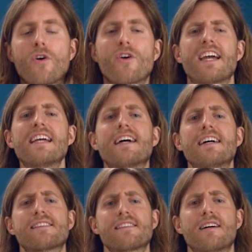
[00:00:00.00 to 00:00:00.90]
Konkret
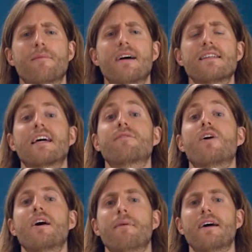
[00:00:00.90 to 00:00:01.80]
heißt das aber, es hat
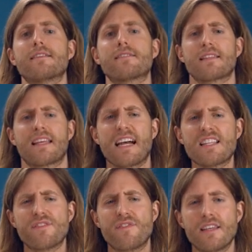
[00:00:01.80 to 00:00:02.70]
vor allem eins,
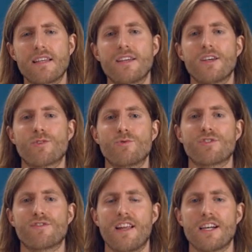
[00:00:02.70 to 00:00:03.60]
ganz viel
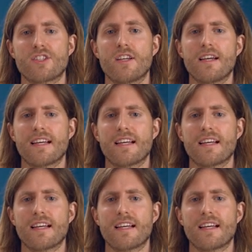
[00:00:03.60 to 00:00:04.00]
gutes Fleisch.